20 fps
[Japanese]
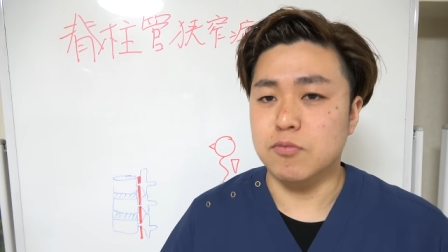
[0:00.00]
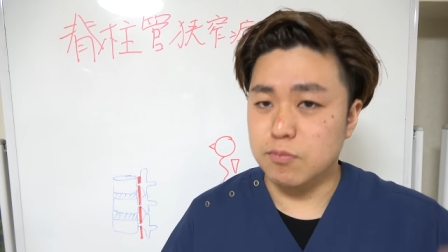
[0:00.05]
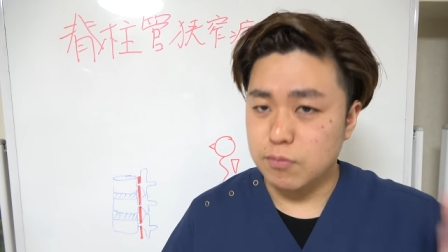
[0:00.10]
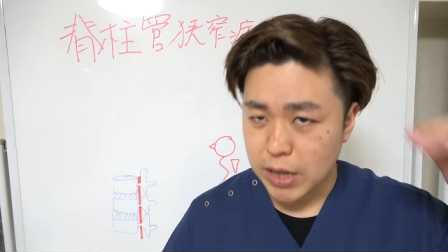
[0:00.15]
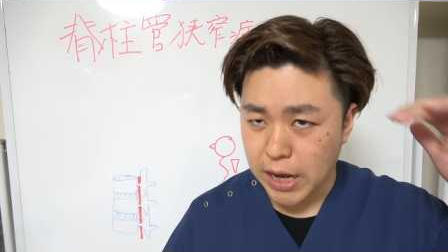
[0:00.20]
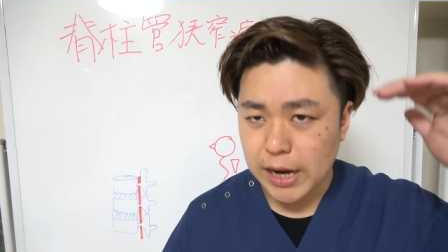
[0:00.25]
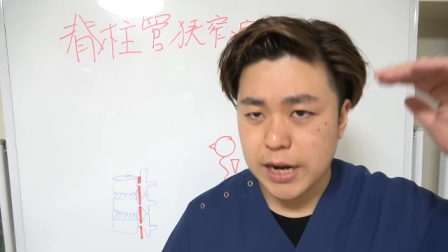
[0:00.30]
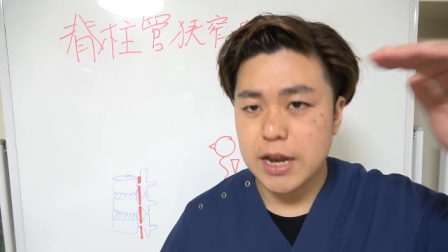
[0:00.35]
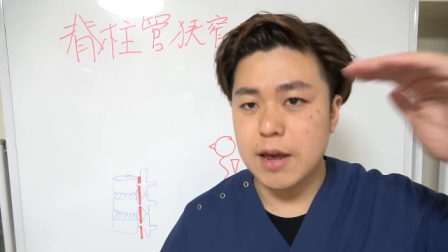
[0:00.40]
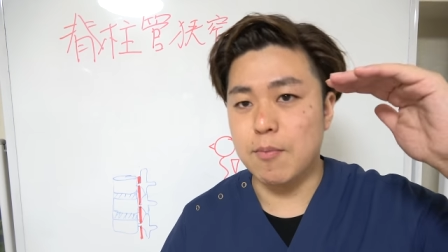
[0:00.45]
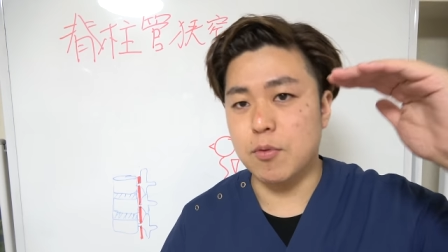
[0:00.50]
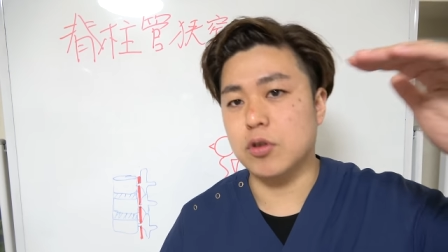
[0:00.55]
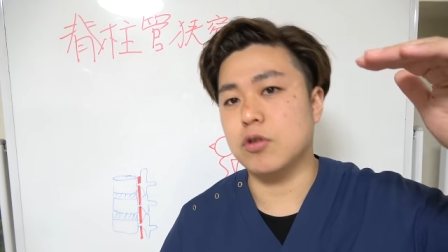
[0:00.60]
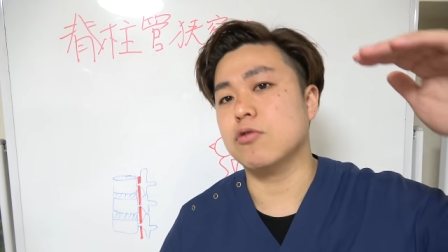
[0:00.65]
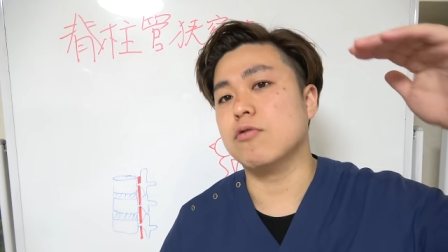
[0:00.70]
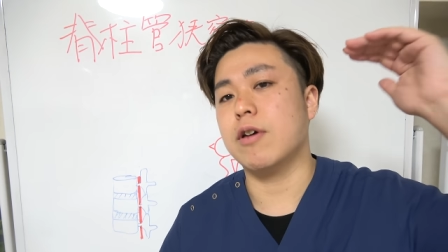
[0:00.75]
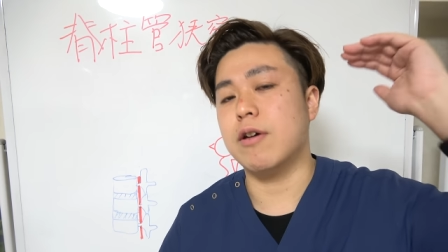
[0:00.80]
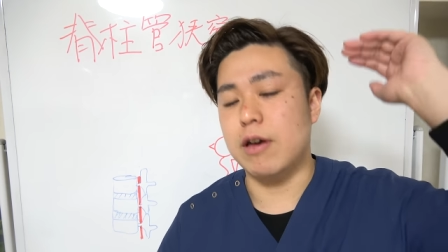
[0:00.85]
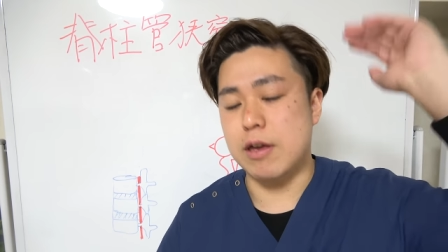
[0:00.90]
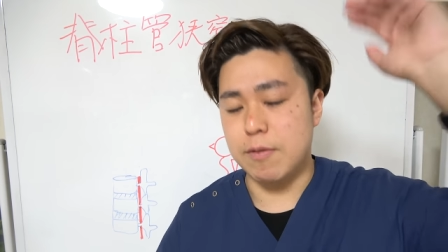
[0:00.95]
中にはもっ
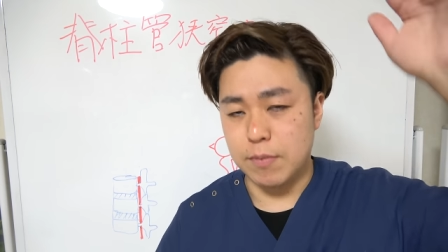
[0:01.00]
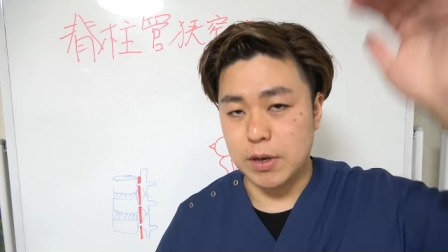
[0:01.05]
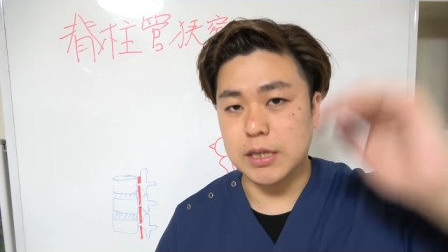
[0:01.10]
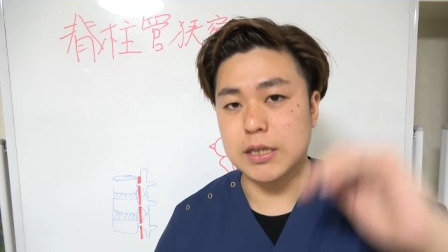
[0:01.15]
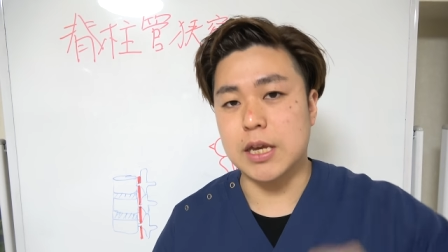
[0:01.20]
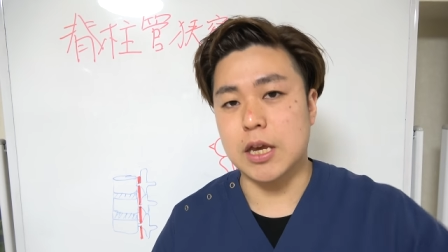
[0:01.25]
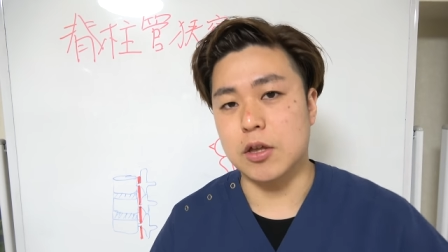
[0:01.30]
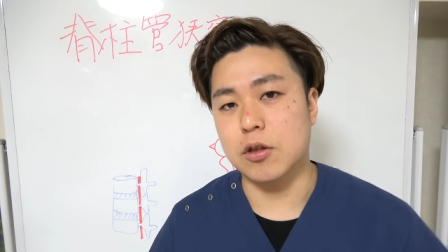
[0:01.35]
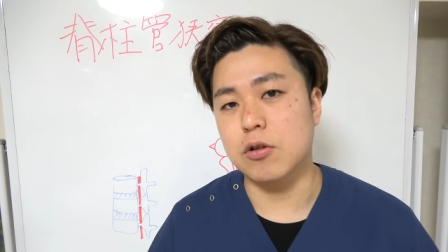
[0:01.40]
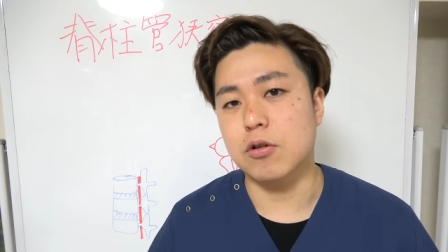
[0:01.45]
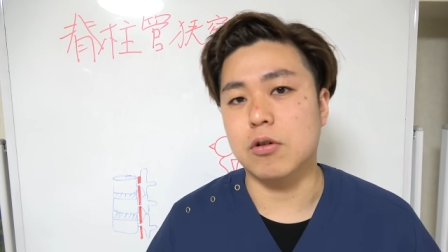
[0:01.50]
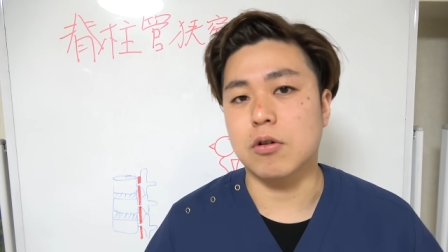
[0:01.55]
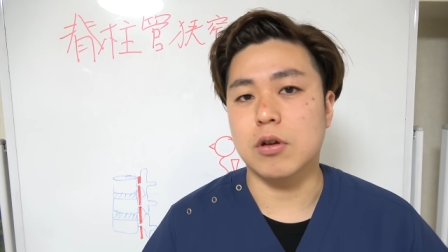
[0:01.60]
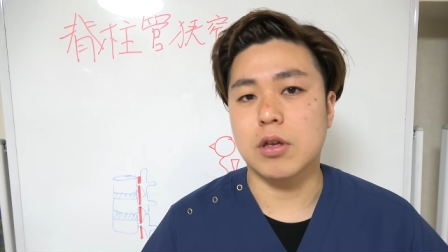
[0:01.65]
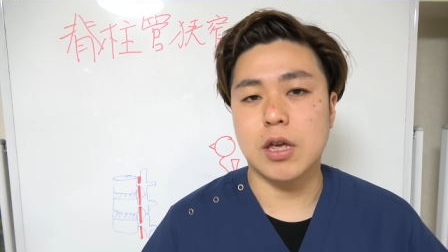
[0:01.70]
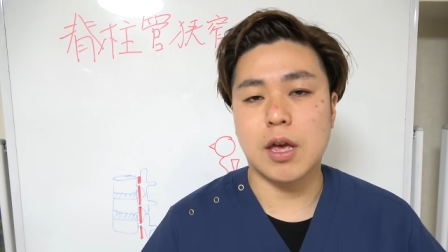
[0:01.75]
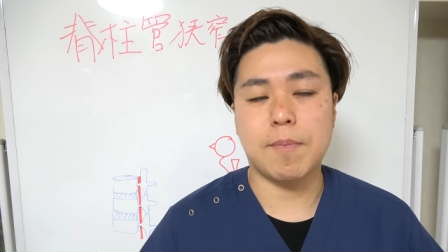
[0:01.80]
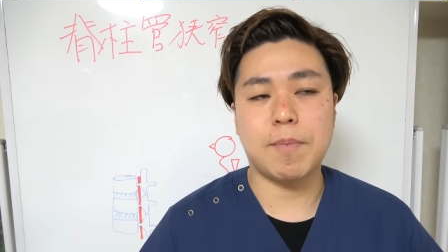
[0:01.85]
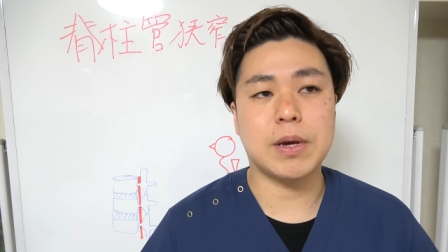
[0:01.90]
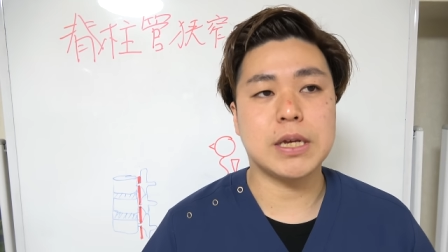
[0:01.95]
と上はいますけ
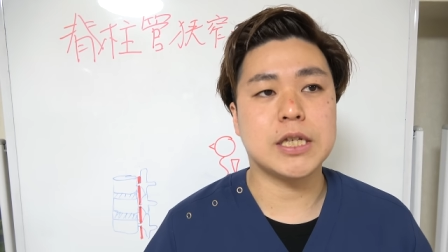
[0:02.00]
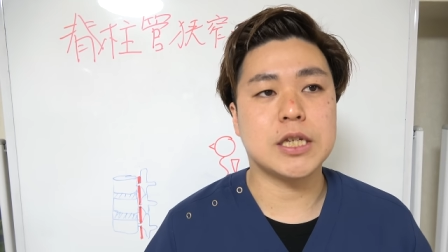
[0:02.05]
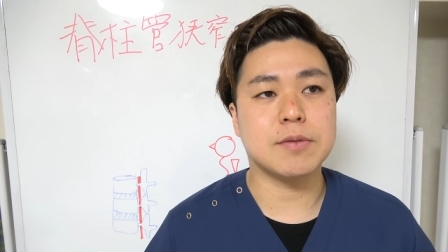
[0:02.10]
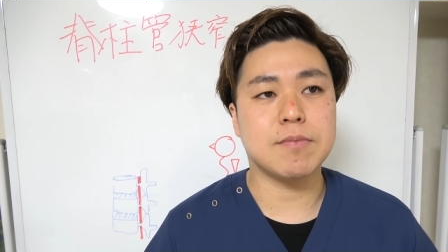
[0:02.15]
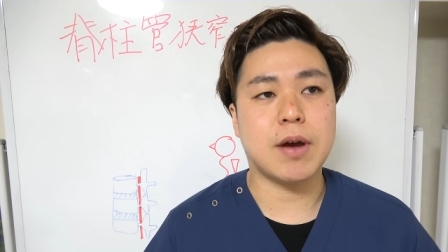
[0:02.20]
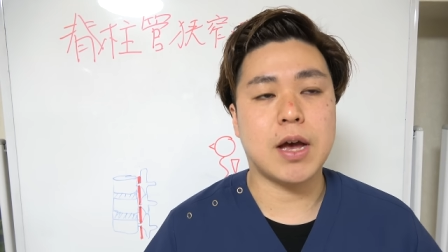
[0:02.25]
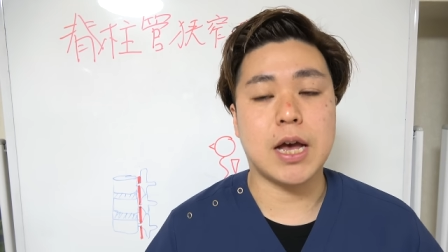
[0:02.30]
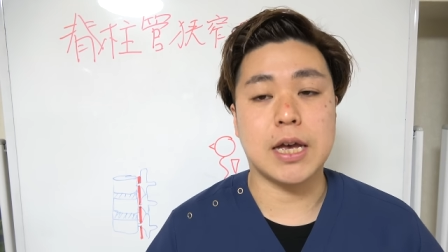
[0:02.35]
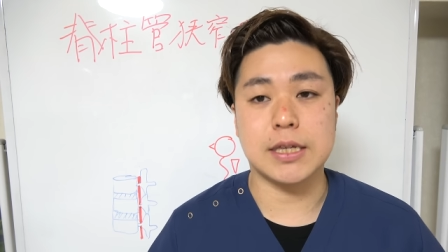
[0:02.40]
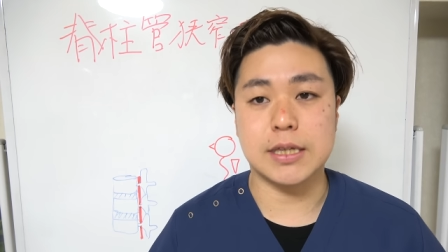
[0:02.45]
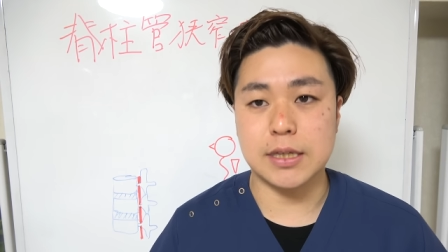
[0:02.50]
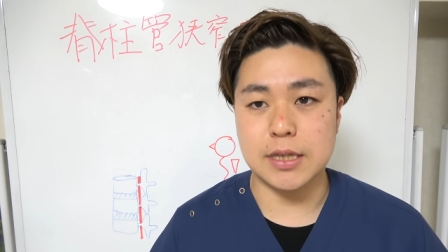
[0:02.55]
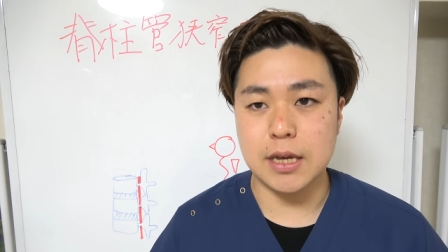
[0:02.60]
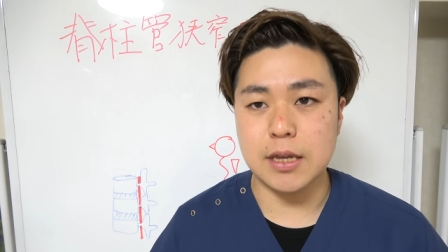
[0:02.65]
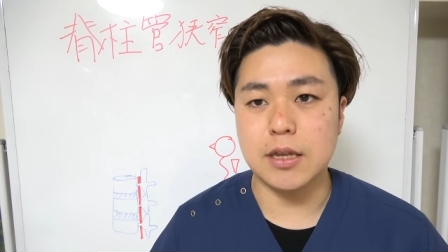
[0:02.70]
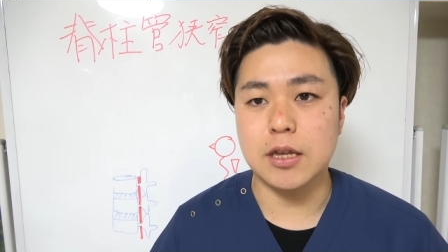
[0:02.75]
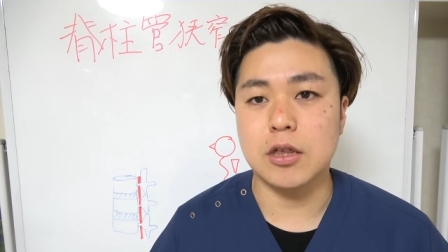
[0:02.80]
どやっぱ1万8000